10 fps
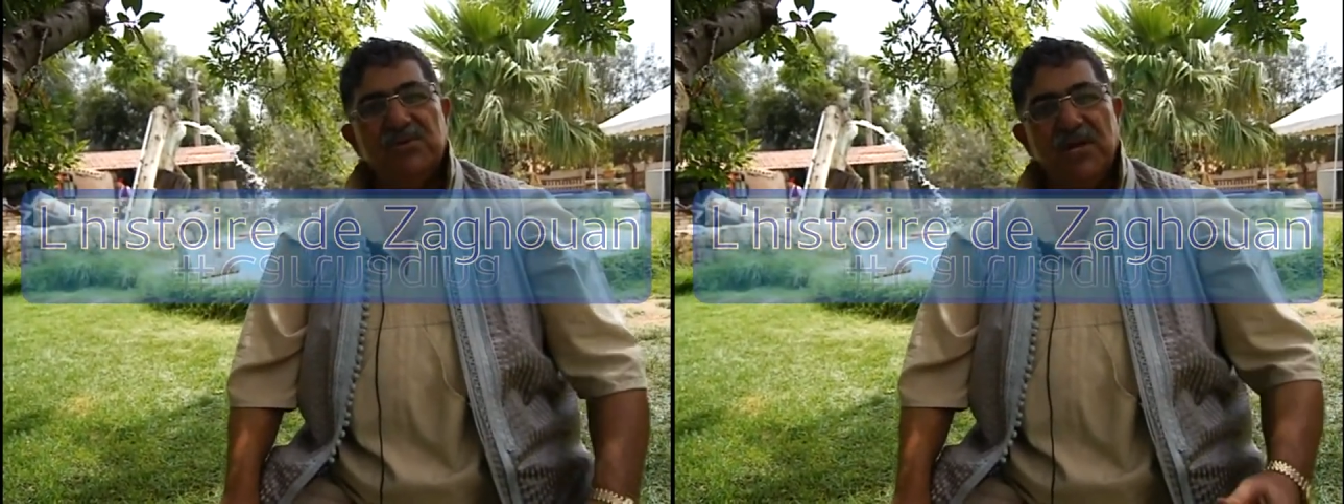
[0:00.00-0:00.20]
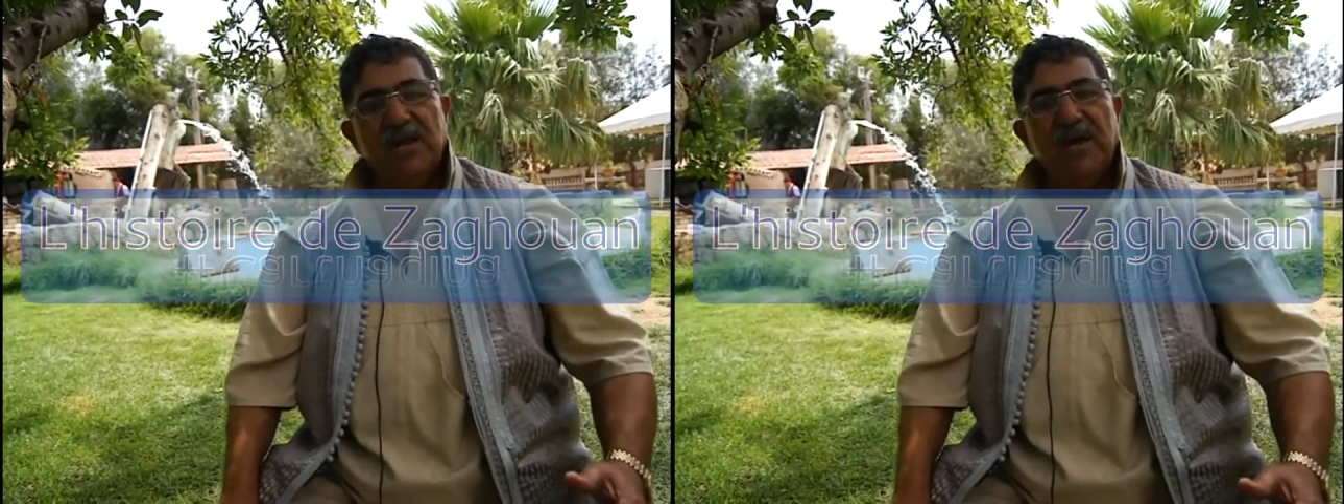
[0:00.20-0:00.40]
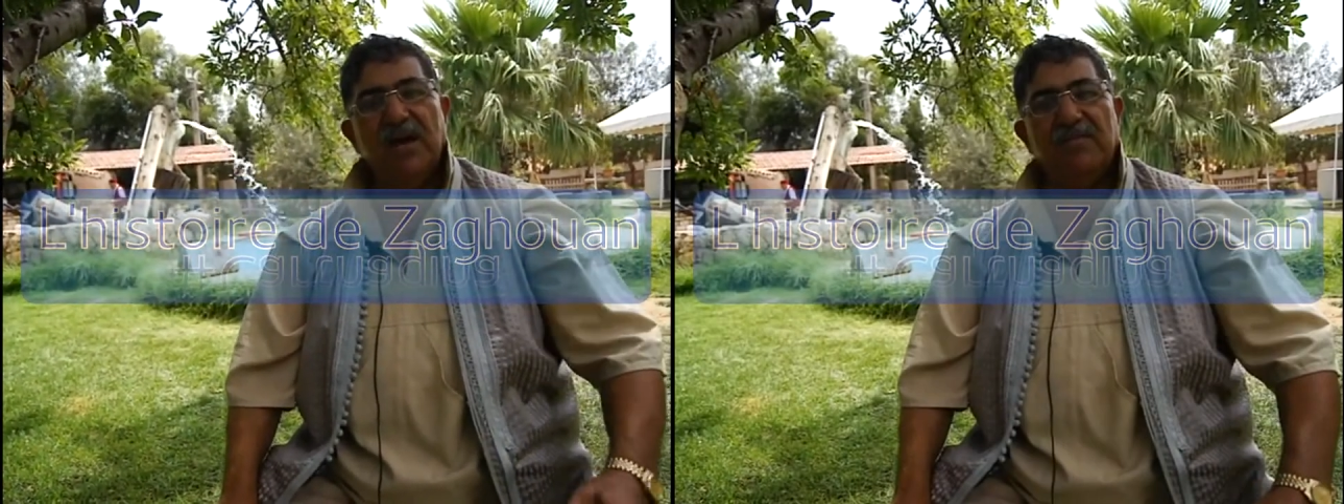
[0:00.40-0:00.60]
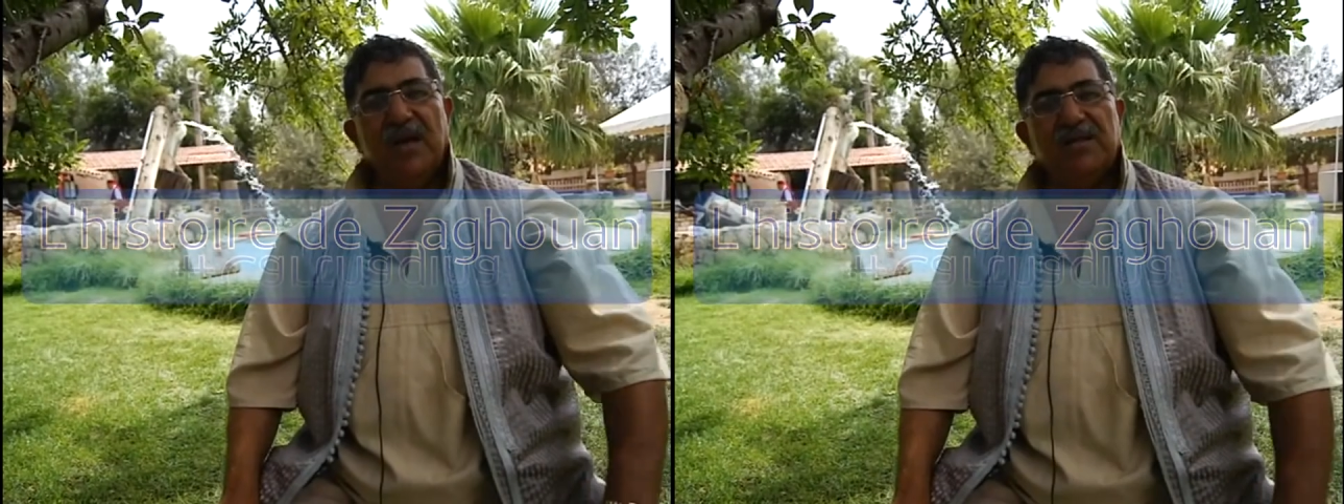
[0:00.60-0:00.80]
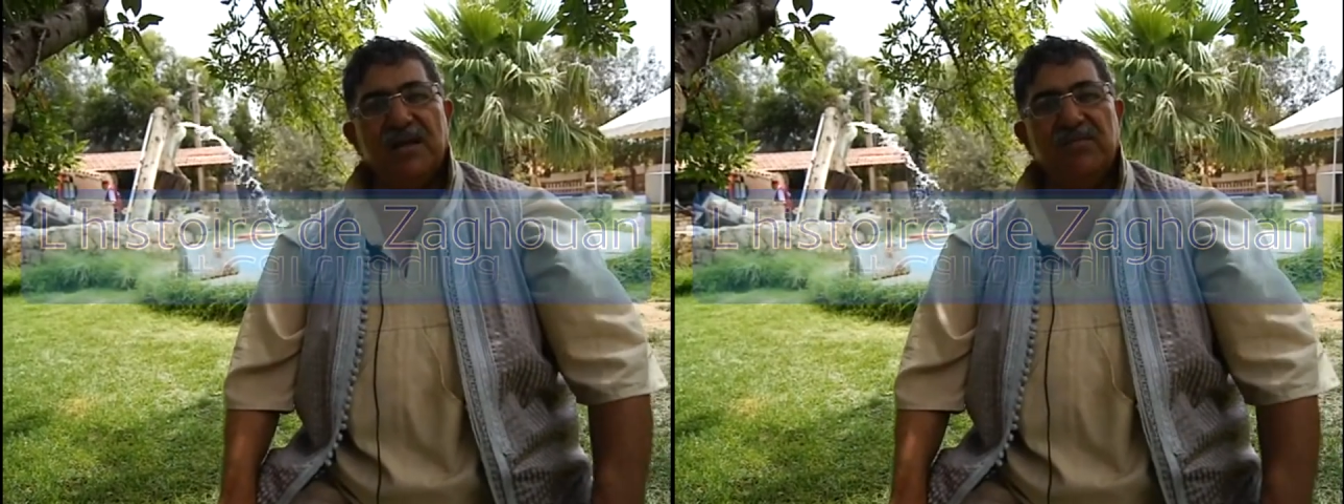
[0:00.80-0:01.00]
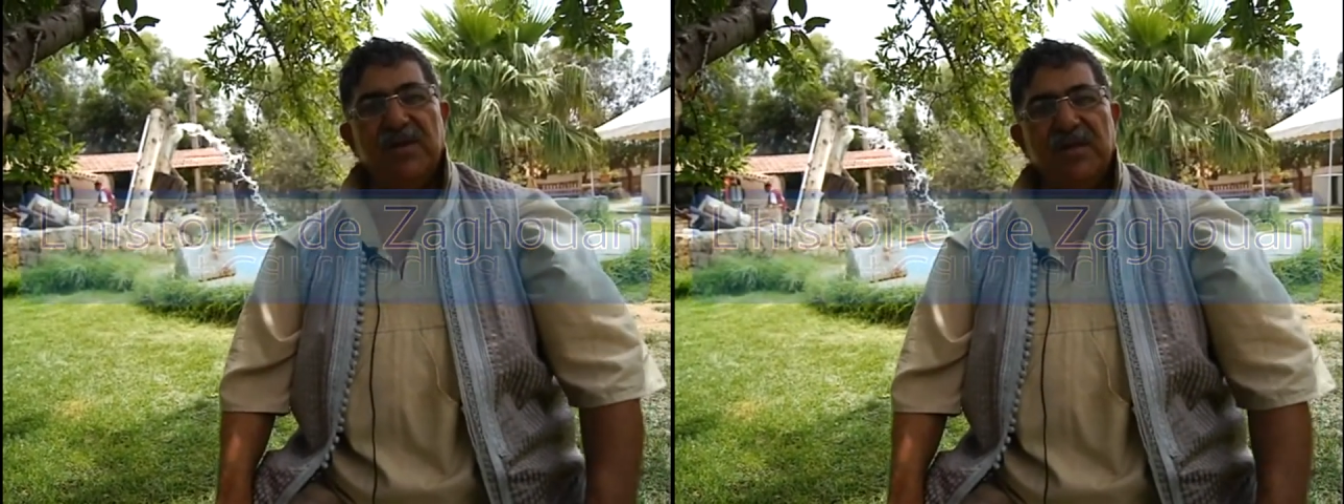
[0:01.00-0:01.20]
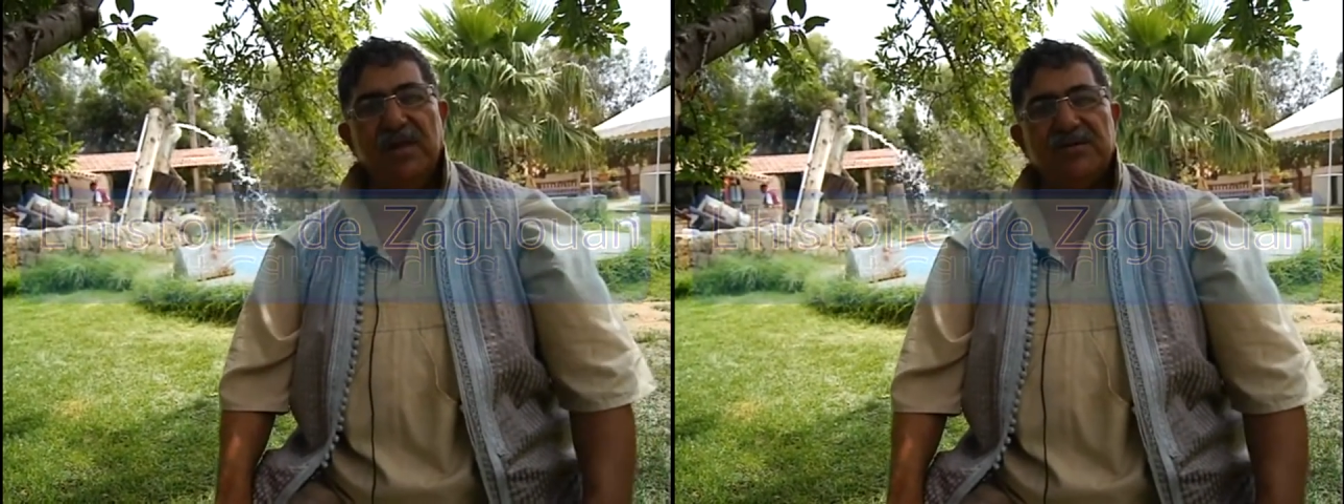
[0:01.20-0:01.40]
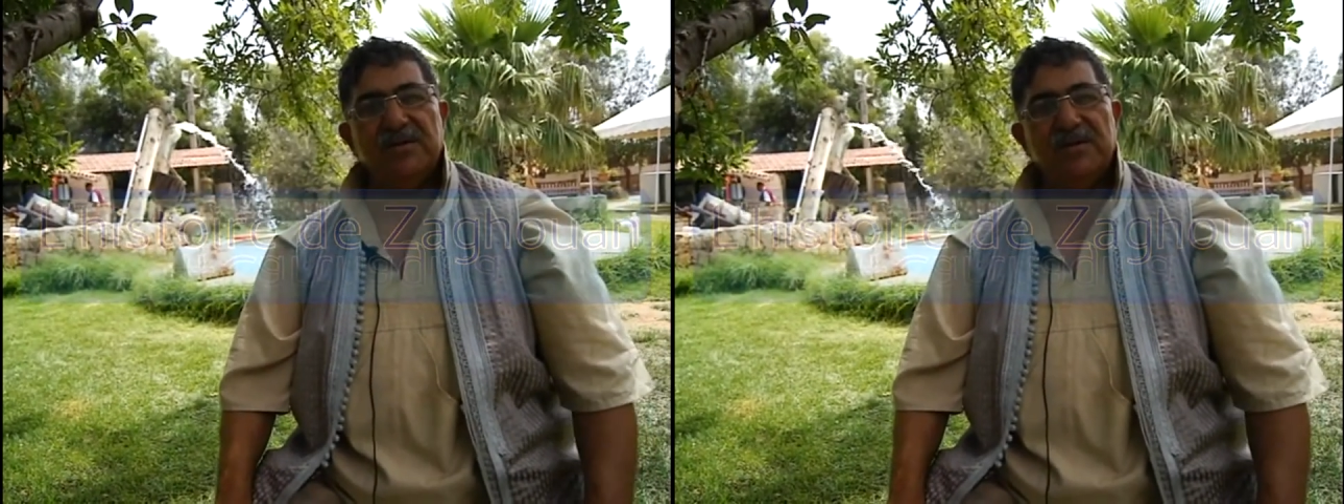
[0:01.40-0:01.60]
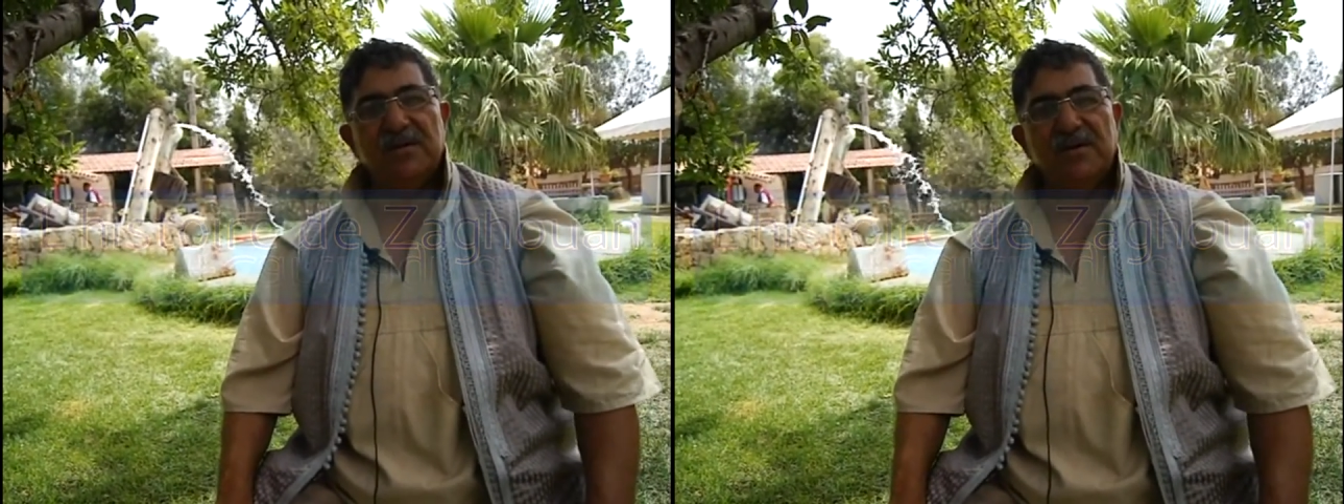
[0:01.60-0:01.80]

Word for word: تاريخها معناتها كبير ياسر